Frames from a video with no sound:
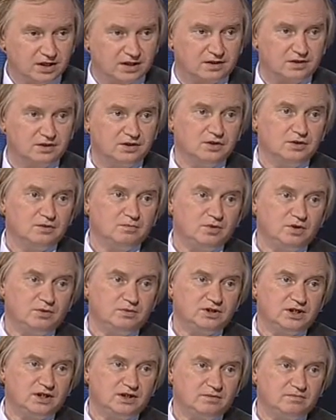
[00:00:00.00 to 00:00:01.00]
tak.
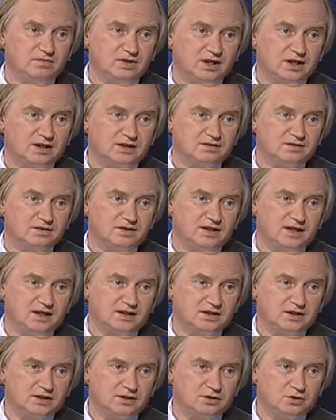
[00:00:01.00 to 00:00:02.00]
Moim zdaniem tak,
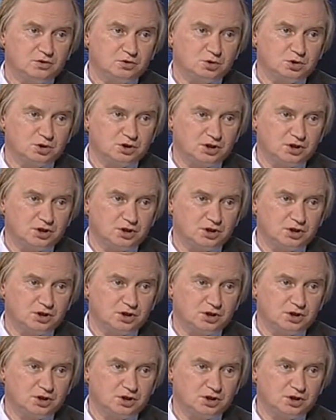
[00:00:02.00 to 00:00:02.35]
dlatego